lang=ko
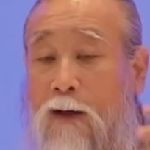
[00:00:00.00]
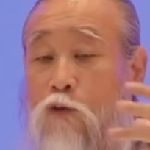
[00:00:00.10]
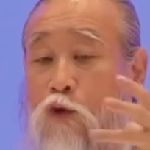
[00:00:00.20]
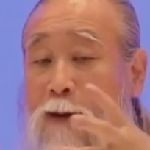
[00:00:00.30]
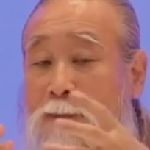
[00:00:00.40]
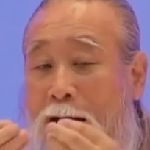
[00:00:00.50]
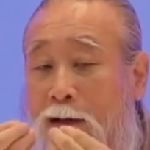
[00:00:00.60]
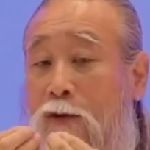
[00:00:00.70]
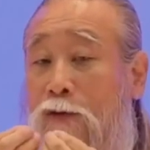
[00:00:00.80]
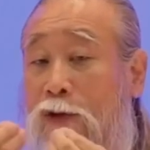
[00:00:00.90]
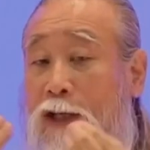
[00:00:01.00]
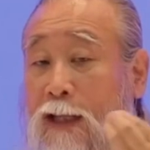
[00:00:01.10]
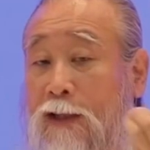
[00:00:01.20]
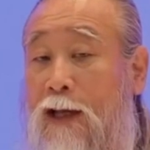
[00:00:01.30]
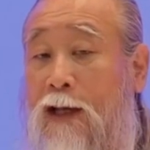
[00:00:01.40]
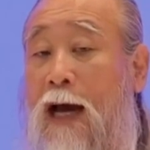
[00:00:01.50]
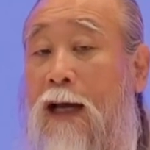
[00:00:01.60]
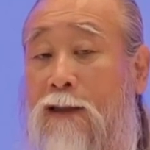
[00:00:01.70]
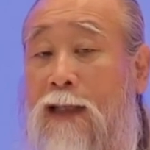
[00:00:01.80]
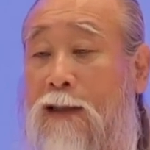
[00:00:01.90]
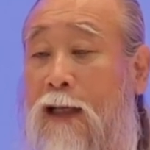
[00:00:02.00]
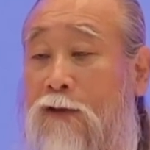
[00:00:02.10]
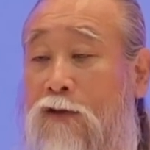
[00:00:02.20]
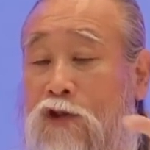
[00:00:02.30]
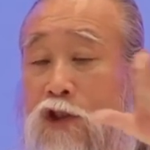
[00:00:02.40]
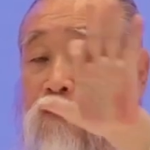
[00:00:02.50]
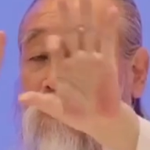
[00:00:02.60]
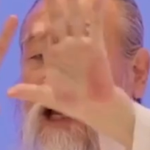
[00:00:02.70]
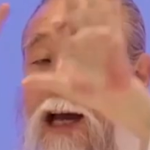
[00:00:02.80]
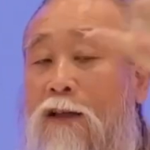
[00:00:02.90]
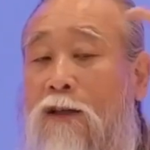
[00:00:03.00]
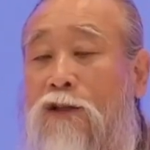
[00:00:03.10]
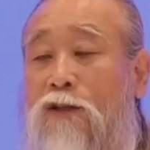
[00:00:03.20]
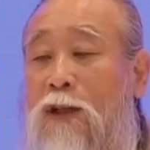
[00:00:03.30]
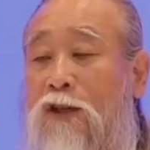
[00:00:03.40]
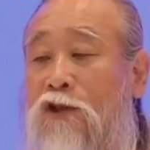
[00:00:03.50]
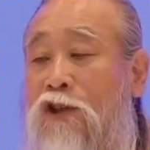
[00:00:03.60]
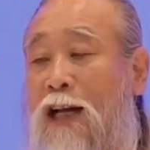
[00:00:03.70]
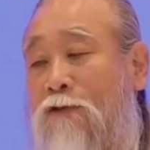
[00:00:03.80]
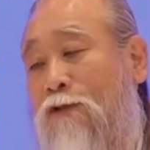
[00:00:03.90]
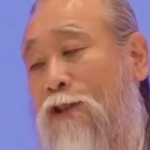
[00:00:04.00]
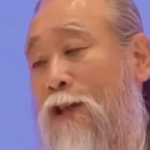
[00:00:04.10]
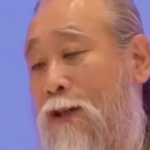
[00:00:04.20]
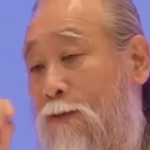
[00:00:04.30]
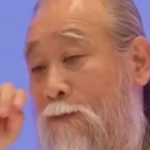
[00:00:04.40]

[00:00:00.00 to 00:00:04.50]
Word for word: 우리가 말을 어떻게 하느냐 따라서 지구의 환경은 전부 다 정리할 수 있어요.